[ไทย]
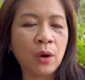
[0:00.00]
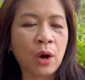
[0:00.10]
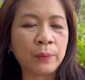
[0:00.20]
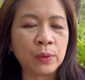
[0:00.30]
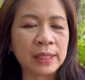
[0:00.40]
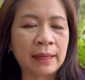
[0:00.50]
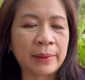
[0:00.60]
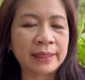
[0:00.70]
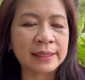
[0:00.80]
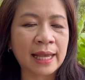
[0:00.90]
ขอบคุณ
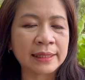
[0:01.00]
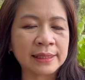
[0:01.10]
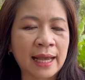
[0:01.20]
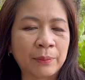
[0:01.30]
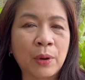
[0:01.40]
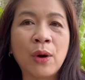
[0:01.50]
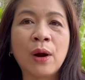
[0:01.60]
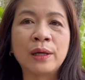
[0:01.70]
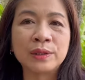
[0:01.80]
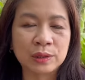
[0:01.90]
กำลังใจจากพ่อ
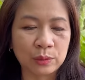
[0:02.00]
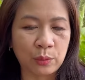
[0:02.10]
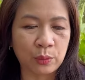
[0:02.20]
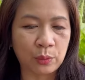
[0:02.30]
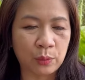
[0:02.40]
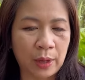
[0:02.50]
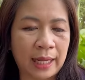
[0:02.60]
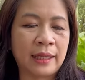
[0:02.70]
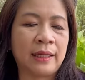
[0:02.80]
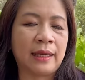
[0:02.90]
สุวั
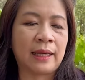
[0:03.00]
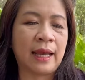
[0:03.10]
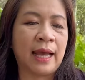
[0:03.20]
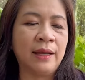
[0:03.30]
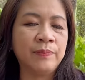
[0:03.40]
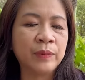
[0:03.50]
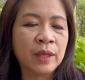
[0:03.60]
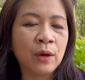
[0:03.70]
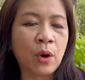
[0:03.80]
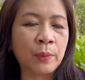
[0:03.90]
ฒนะคะ
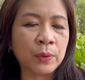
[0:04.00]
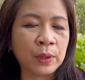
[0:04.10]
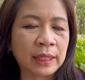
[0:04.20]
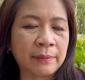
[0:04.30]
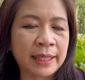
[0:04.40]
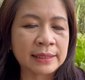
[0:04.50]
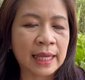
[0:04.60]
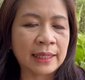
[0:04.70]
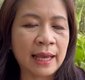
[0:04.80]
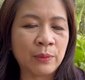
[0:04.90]
ขอบคุณกำลังใจ
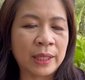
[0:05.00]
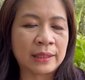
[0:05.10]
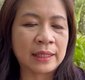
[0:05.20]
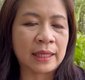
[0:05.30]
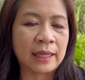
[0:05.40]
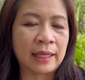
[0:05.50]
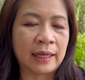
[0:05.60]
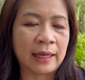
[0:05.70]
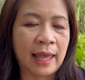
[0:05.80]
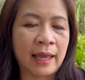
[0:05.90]
หน้าเวที
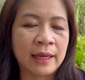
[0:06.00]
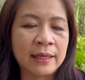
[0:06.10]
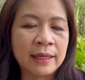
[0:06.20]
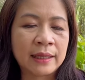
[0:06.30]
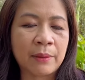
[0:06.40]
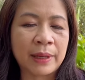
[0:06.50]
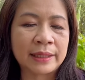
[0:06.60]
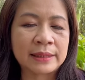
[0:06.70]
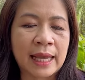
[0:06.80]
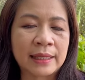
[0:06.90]
และกำลัง
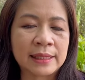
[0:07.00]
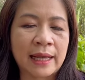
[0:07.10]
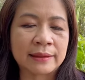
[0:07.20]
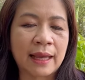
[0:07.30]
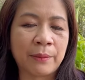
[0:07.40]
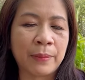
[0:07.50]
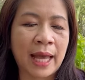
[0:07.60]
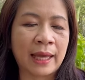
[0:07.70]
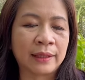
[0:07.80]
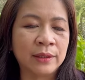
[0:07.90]
ใจจากทาง
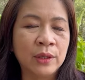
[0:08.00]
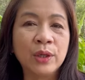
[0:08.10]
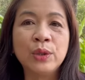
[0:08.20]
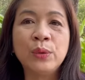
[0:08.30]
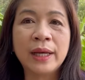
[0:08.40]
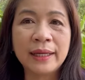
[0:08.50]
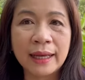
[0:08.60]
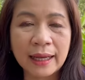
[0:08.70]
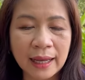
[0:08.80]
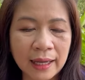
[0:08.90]
บ้านด้วย
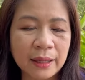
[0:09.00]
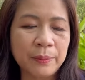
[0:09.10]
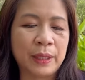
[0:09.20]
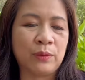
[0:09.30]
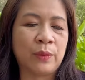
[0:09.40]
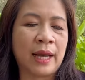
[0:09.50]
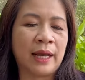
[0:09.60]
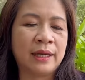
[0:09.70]
นะคะเผื่อว่า